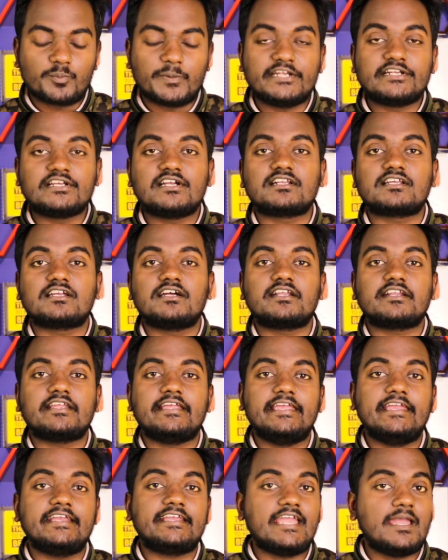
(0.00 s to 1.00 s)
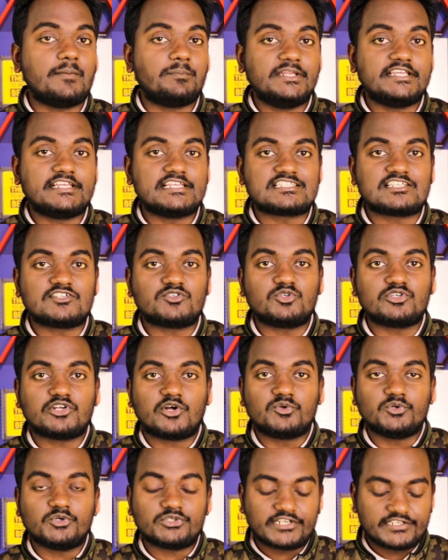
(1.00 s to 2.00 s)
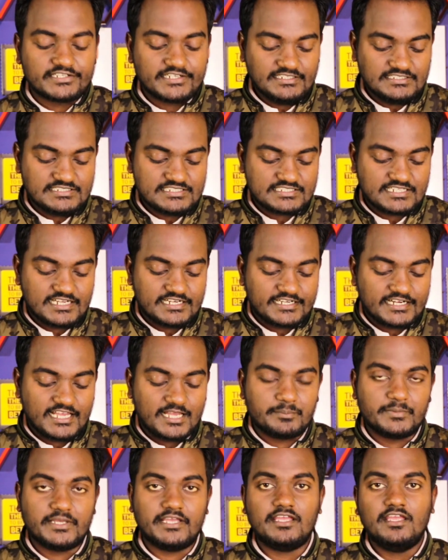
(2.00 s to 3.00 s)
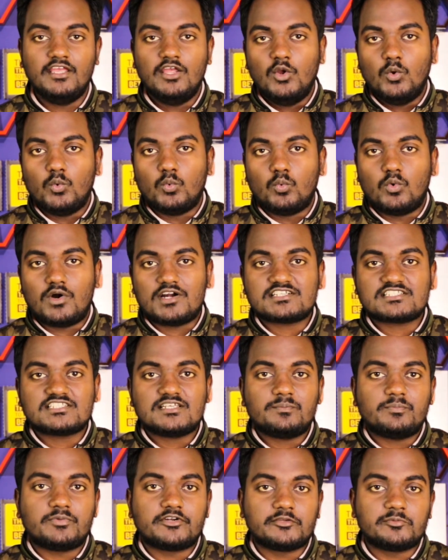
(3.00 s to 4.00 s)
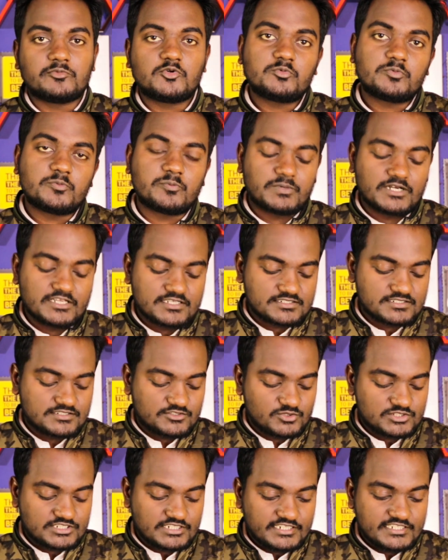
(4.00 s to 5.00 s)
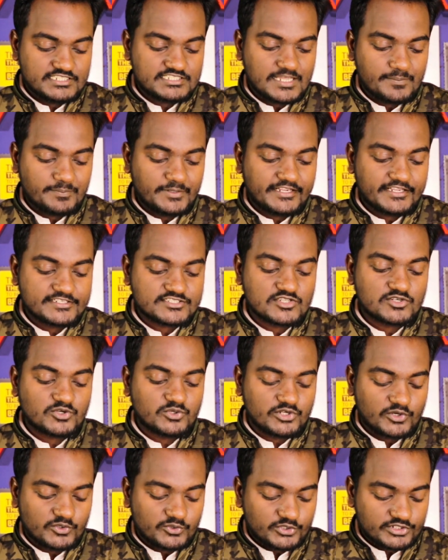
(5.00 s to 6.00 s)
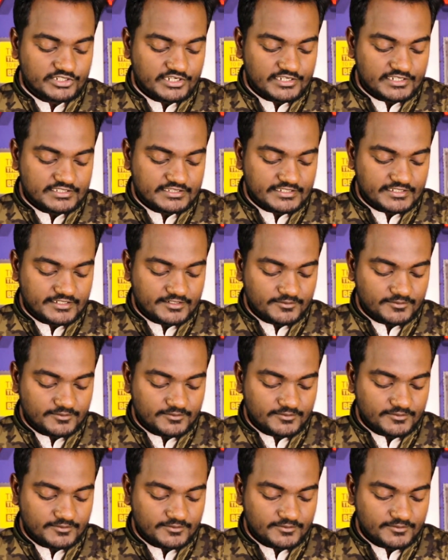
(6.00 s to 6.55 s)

को ओपन कर कर एक एप्लीकेशन को डाउनलोड करना है जिसका नाम है व्हाट्सअप रिमूव प्लस तो चलिए इस एप्लीकेशन को डाउनलोड कर लेते